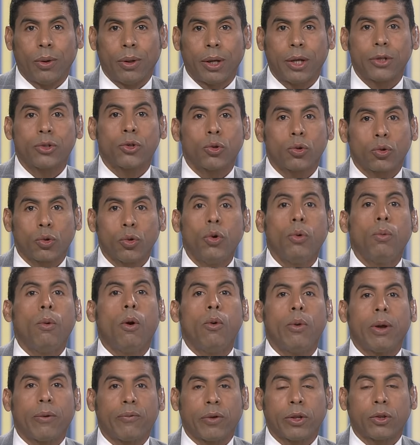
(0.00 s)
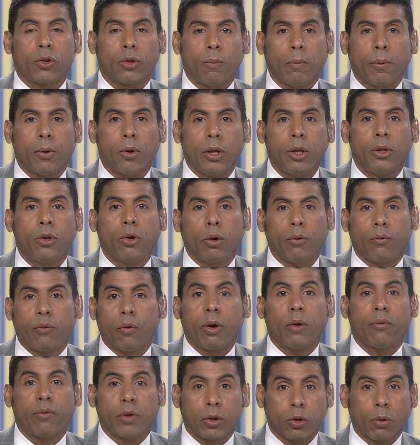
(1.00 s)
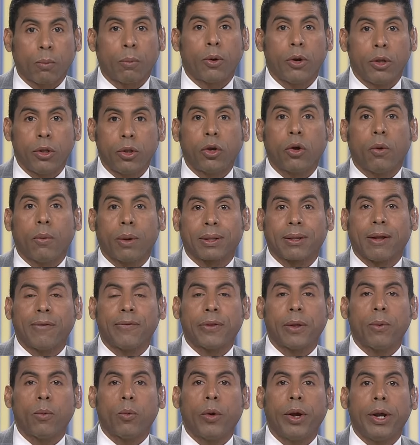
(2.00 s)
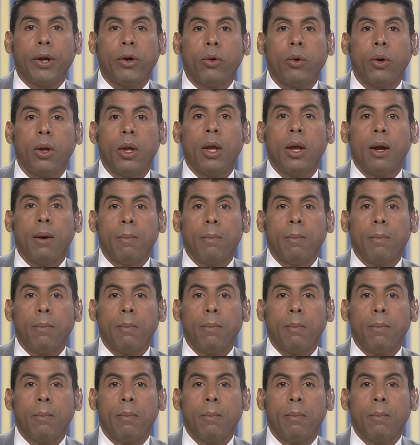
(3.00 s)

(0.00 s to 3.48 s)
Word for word: Eso tuvo un efecto político y fue un efecto político bastante bueno